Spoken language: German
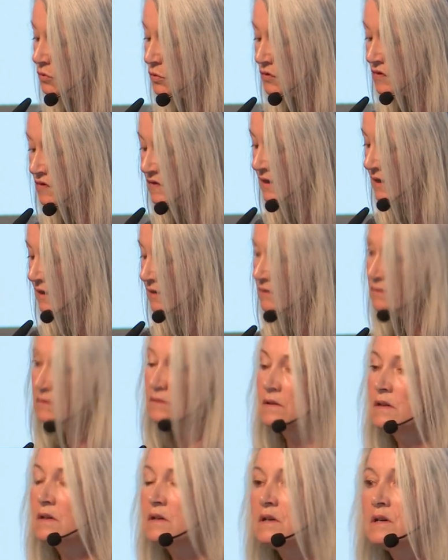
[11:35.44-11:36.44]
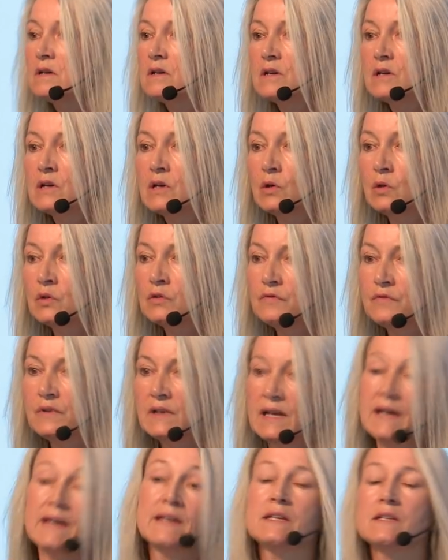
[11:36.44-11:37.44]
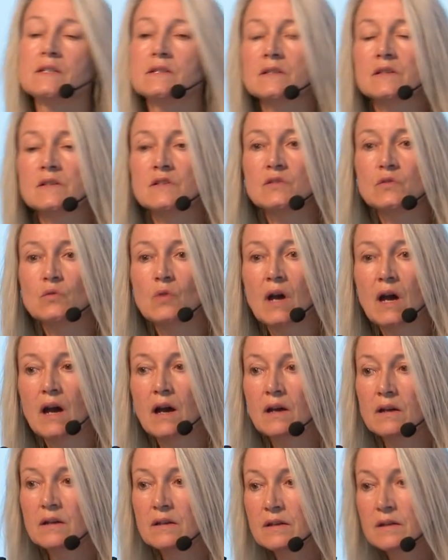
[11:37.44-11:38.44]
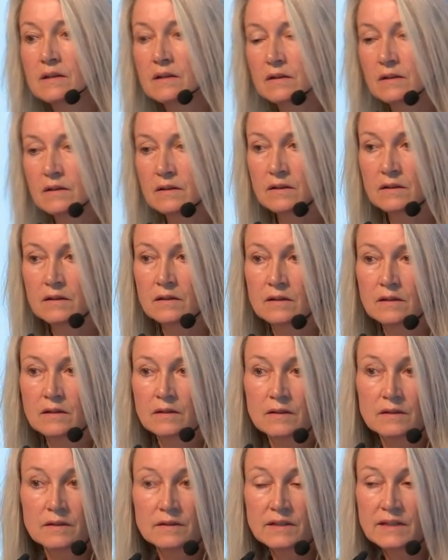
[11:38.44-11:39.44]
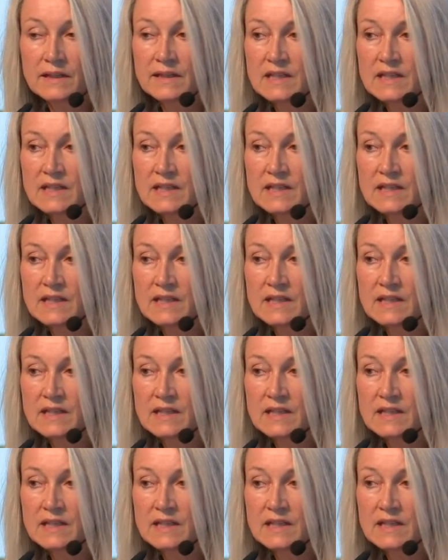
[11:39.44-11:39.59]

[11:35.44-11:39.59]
Ozean und vielleicht ist sogar die